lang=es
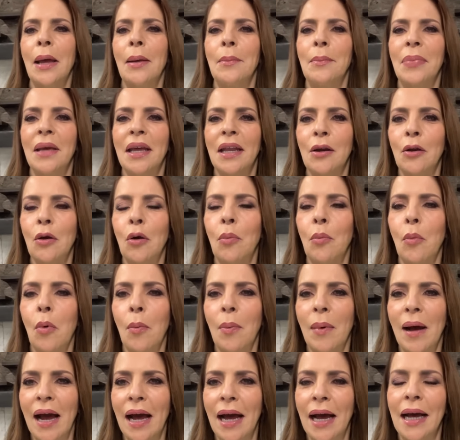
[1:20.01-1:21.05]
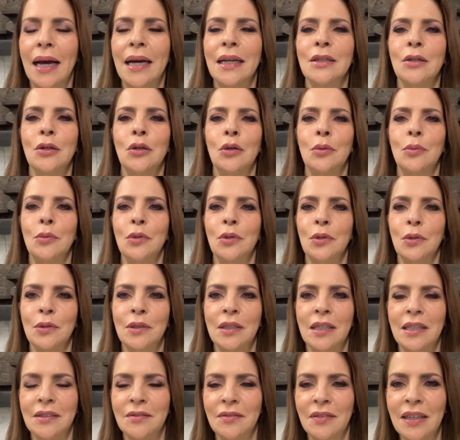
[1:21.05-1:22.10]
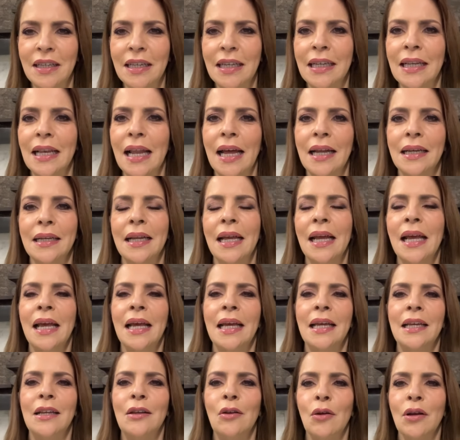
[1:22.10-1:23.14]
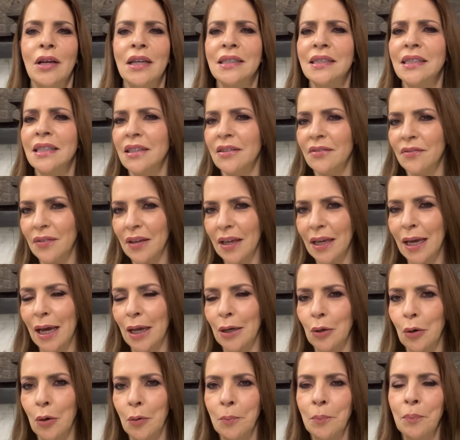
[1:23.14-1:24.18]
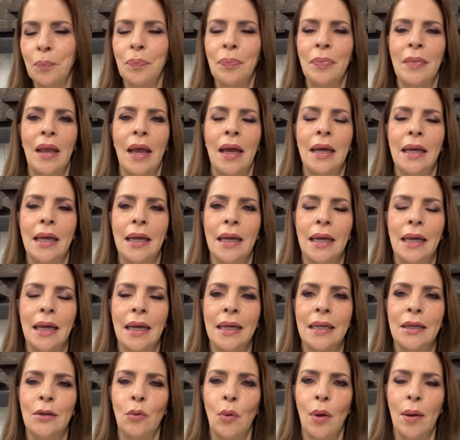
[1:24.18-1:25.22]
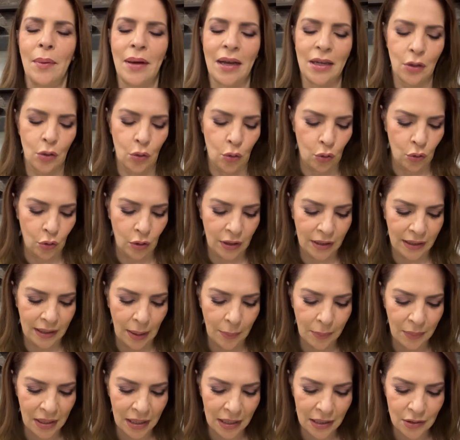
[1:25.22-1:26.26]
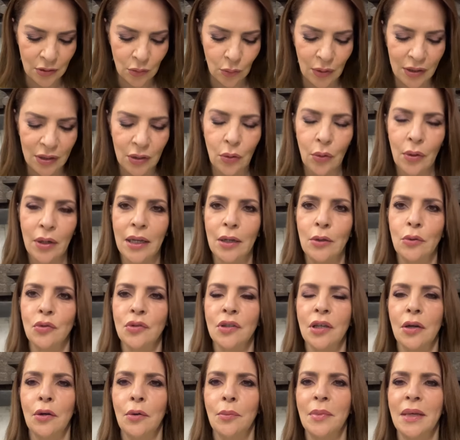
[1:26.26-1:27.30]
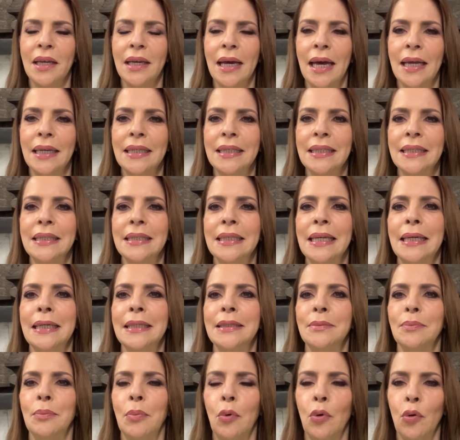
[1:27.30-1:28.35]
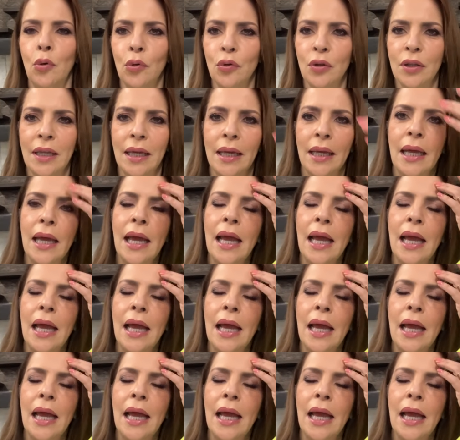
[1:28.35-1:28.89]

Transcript: ver cómo van, cómo desfilan y lo que significa, ¿no? Eh, en Nueva York. También les cuento que Lucero Mijares responde.